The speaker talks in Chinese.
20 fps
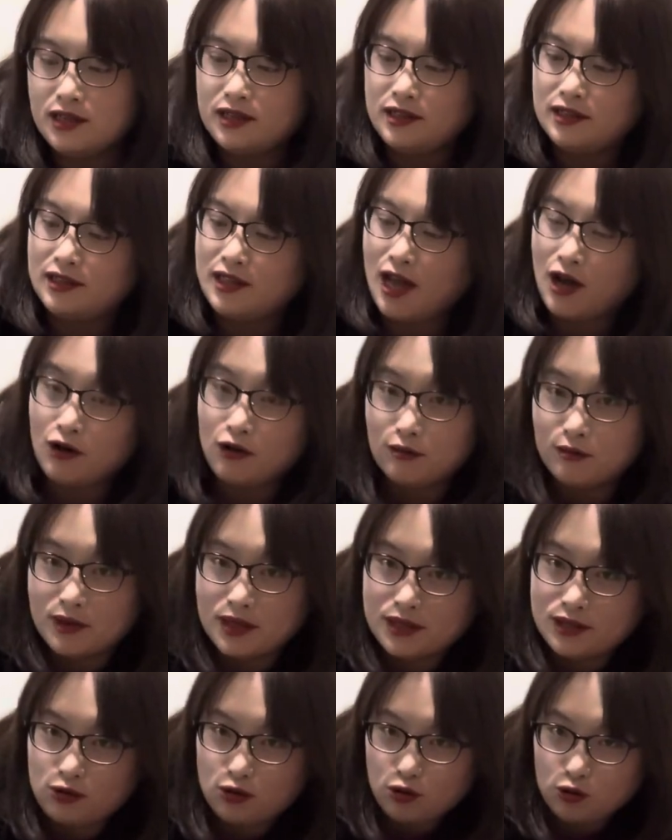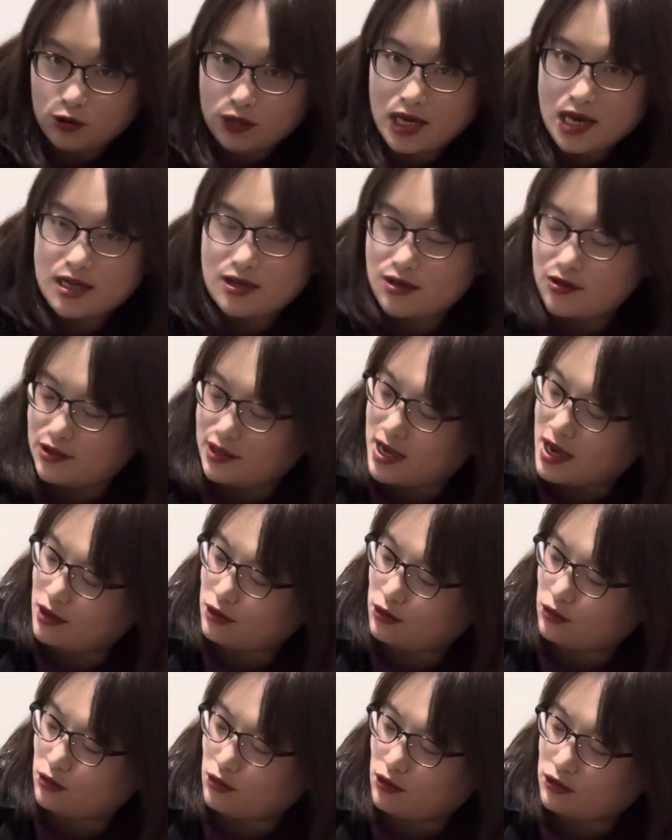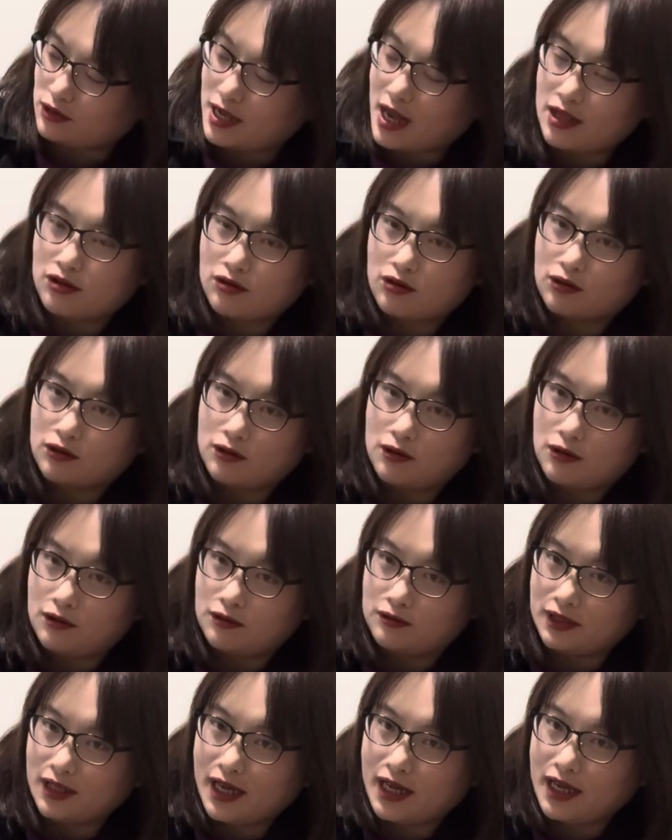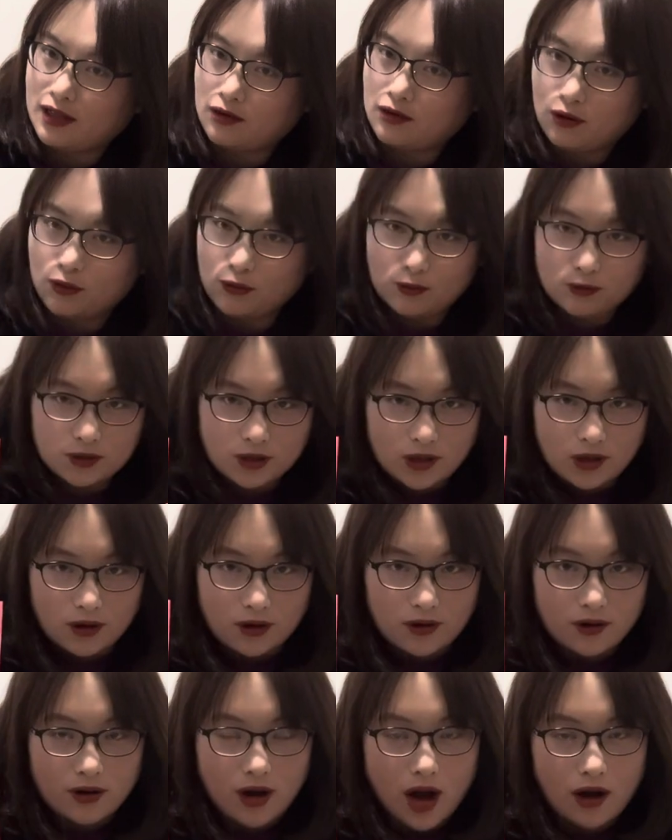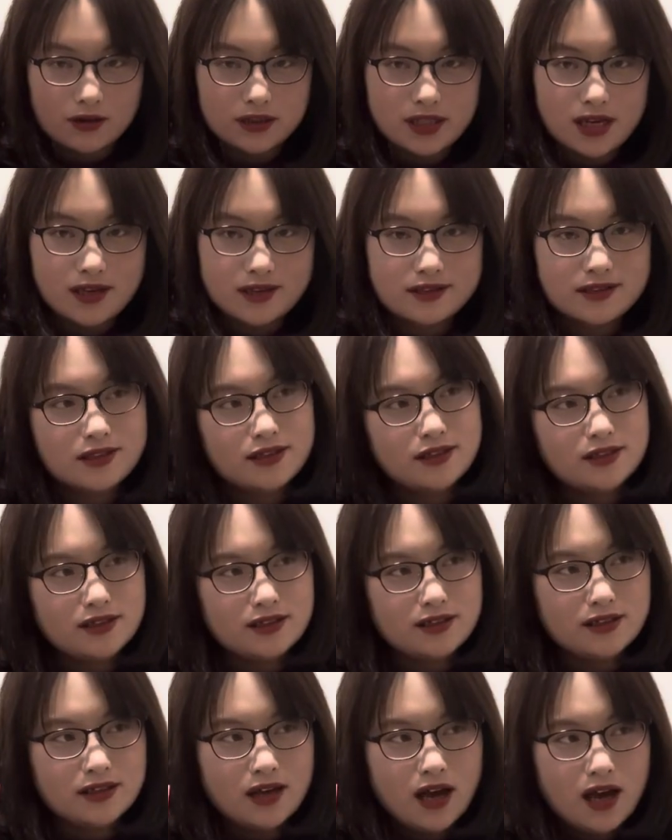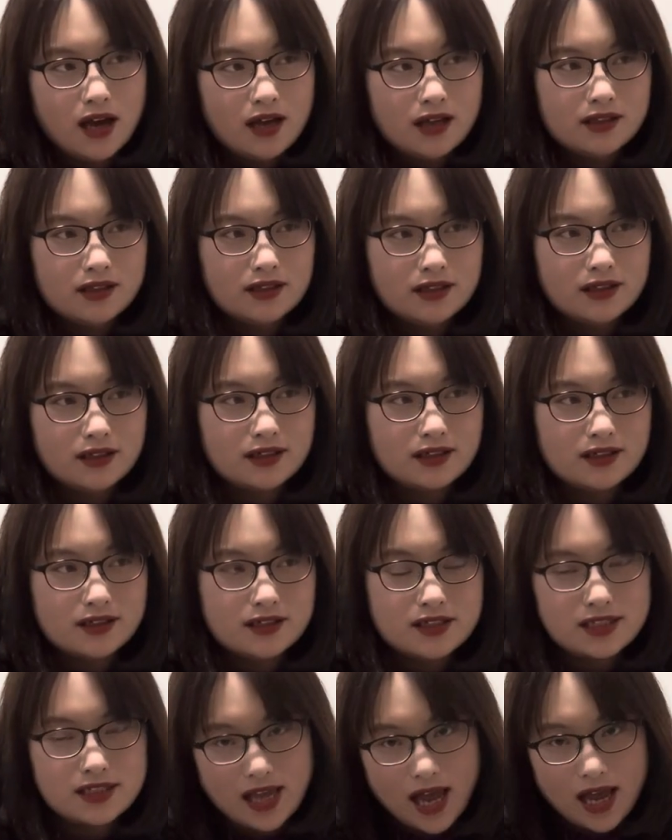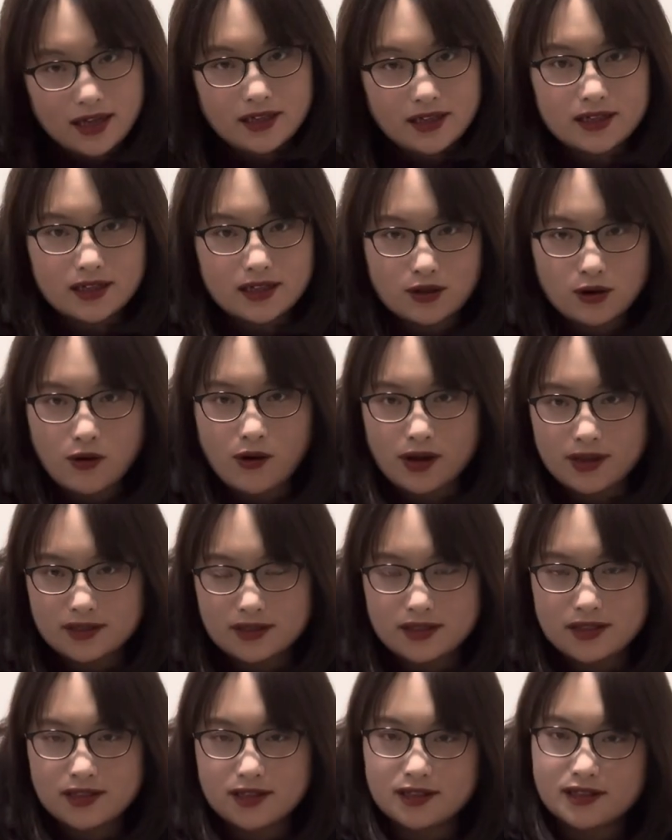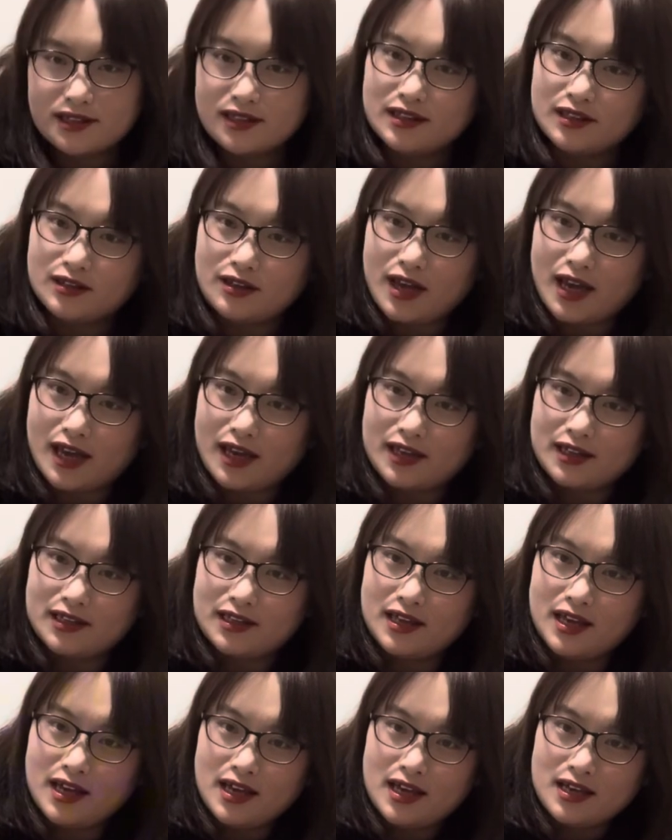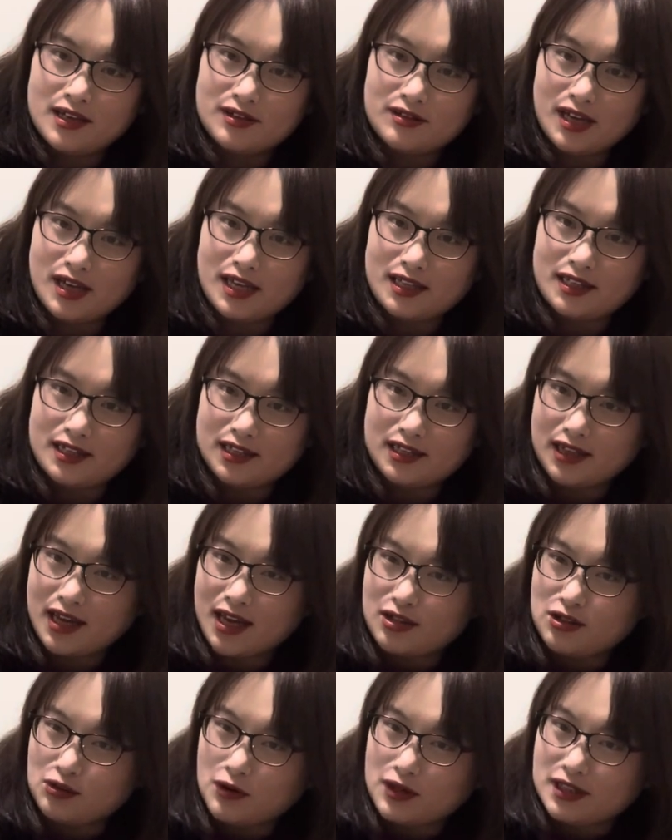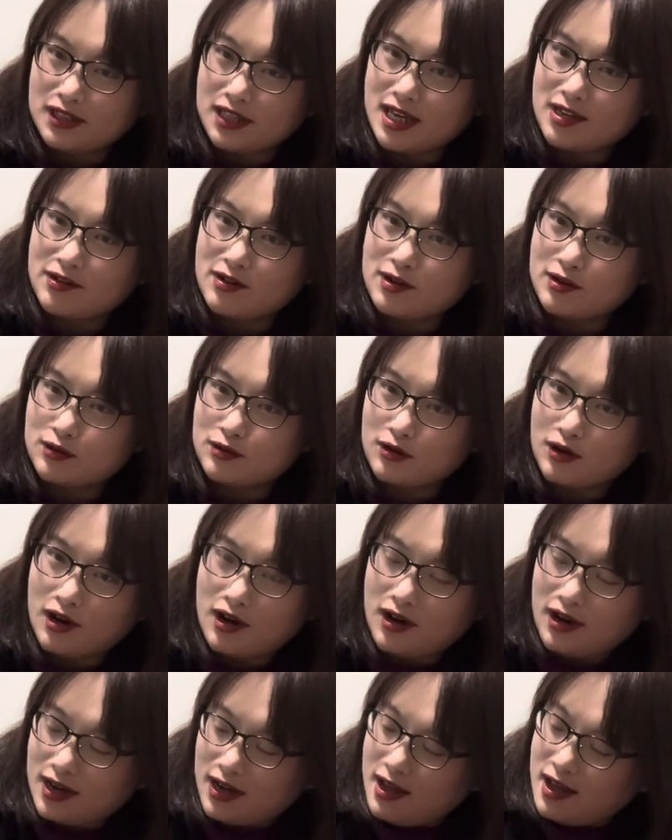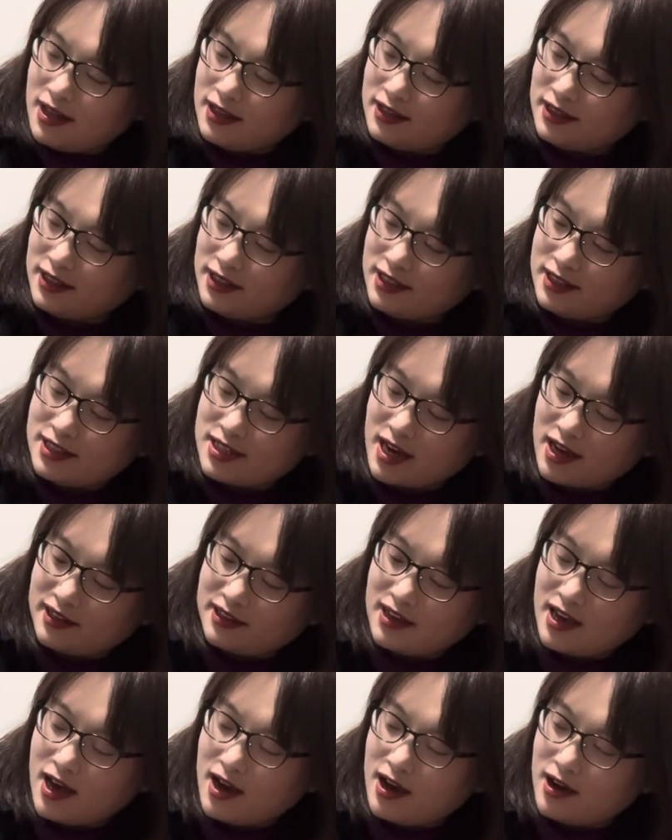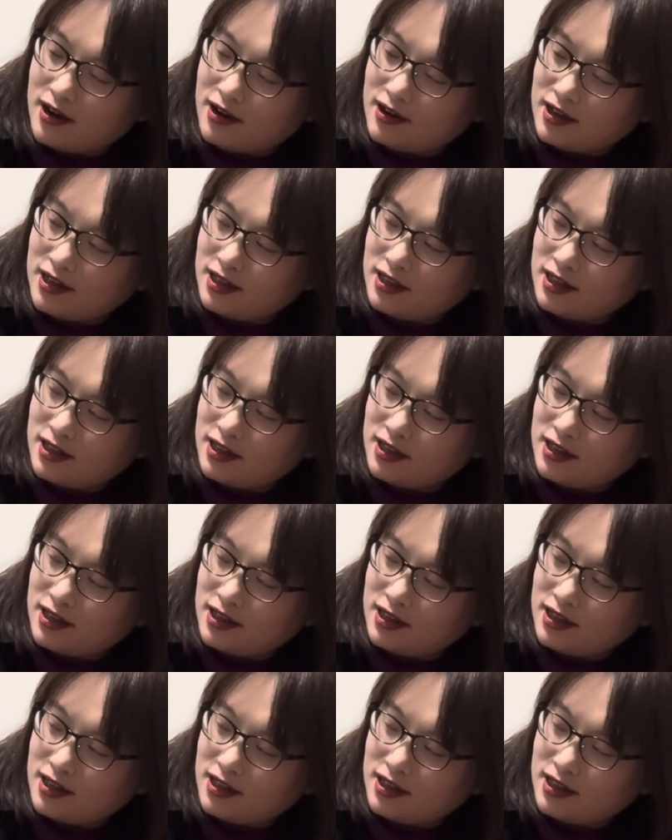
那我们据店员来说，它总共内容物有好像是这个三个款式，对。所以呢，你可以去问店员说，你想要